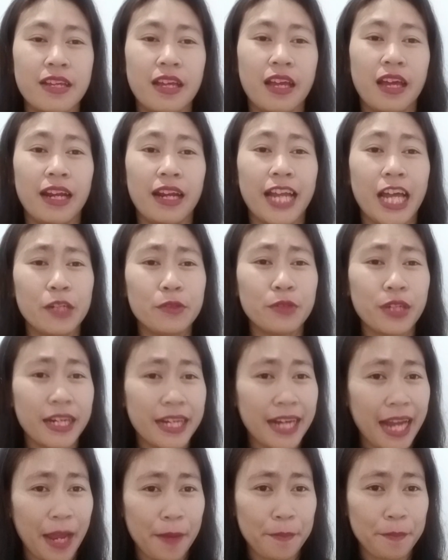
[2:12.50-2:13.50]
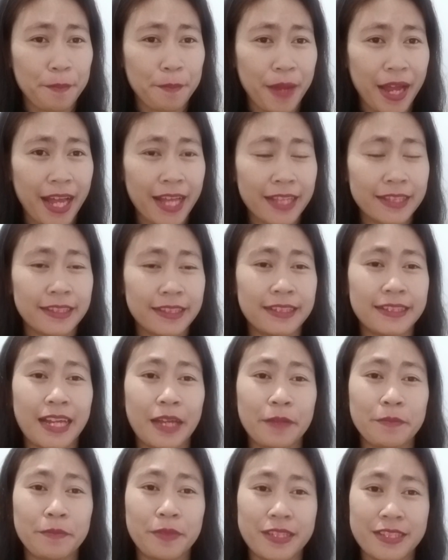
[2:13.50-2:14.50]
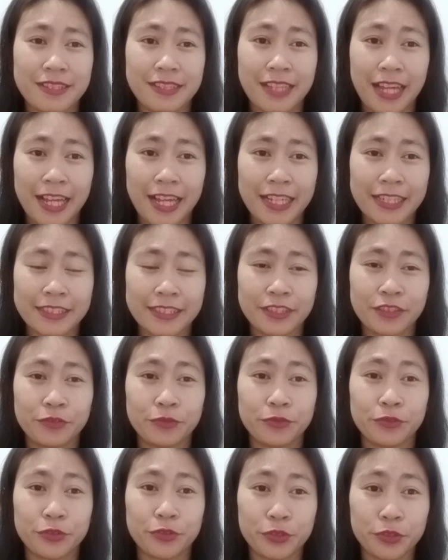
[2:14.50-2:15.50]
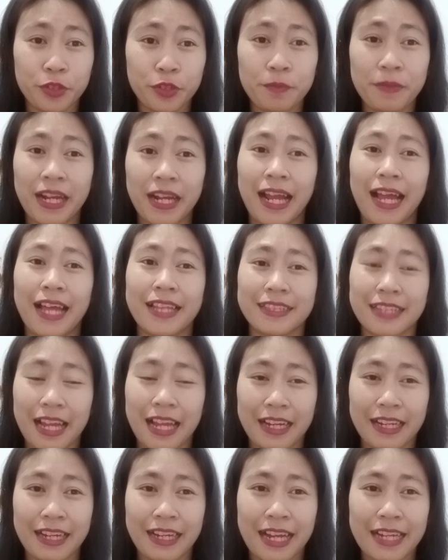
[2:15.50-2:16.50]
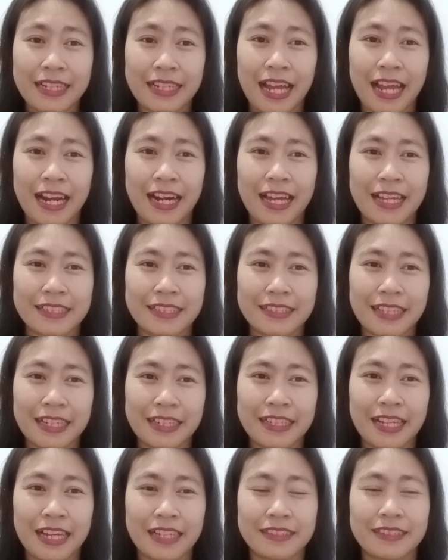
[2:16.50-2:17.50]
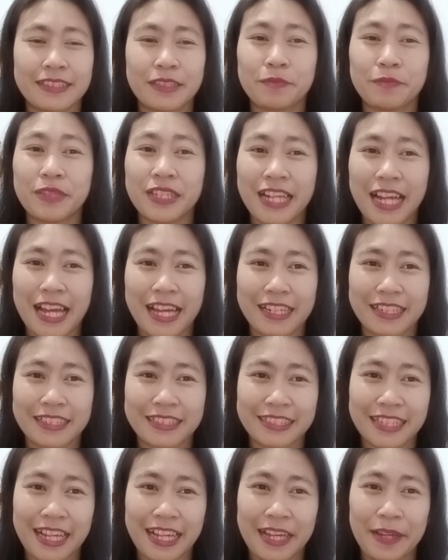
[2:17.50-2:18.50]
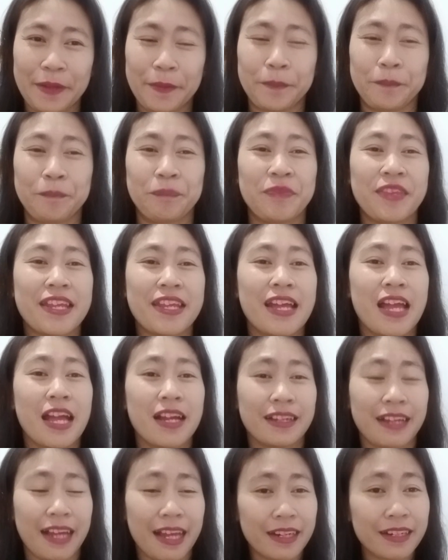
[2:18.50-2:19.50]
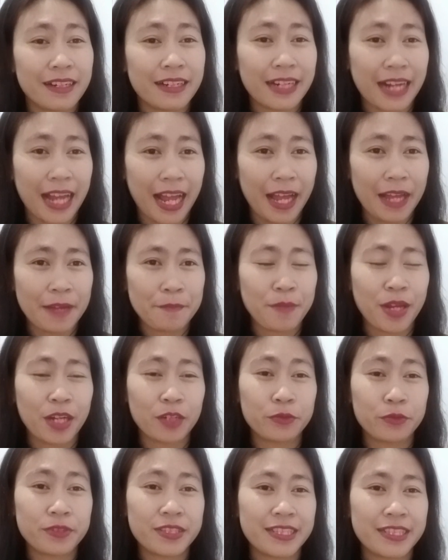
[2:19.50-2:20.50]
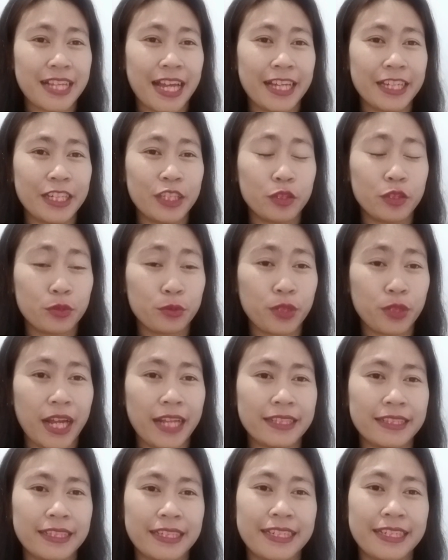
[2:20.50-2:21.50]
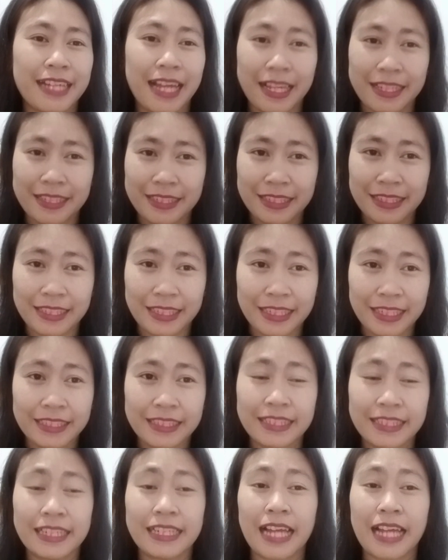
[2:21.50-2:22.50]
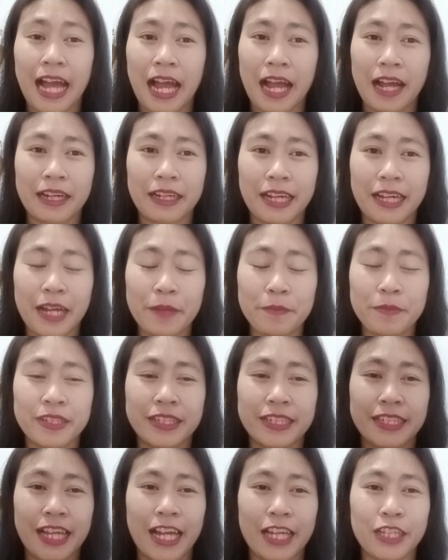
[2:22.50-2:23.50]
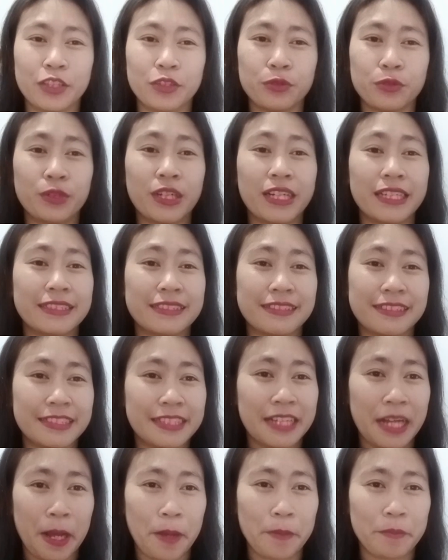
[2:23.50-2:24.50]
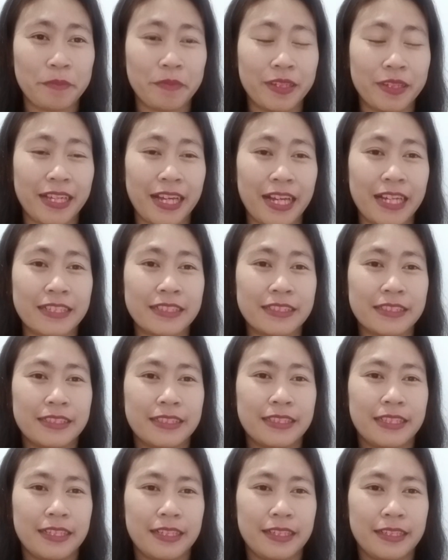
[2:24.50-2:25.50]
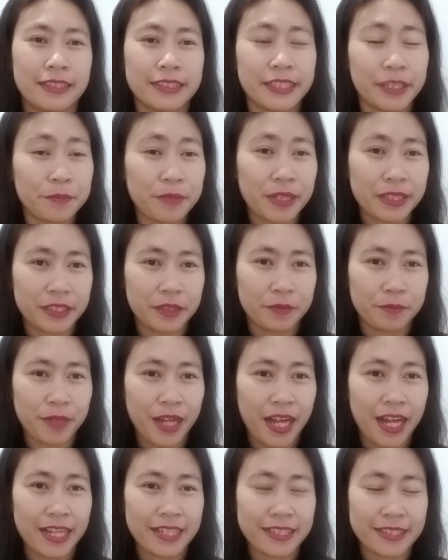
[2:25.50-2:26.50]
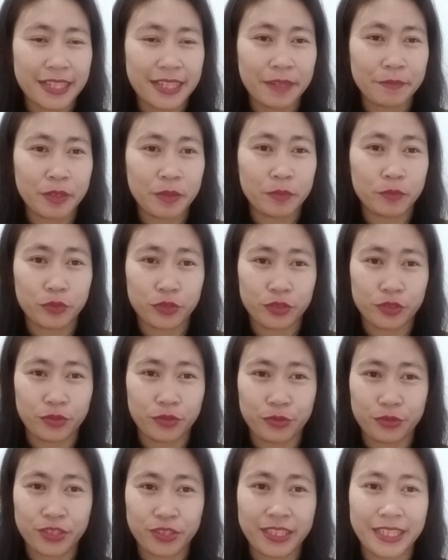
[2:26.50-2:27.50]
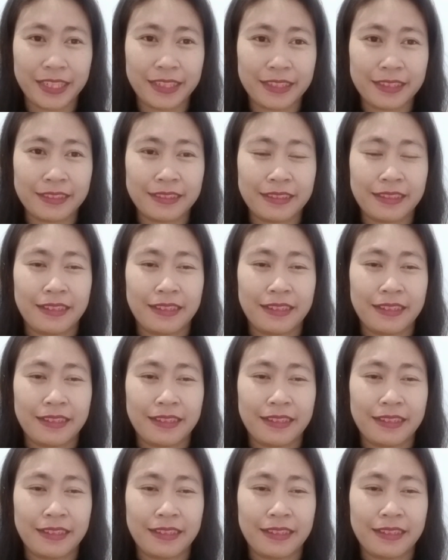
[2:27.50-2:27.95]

Lalu kenapa tidak bisa jujur mengatakan alasan yang sebenarnya? karena manusia itu kan tidak ingin dianggap dia itu kejam ya e, tiba-tiba aja memutusin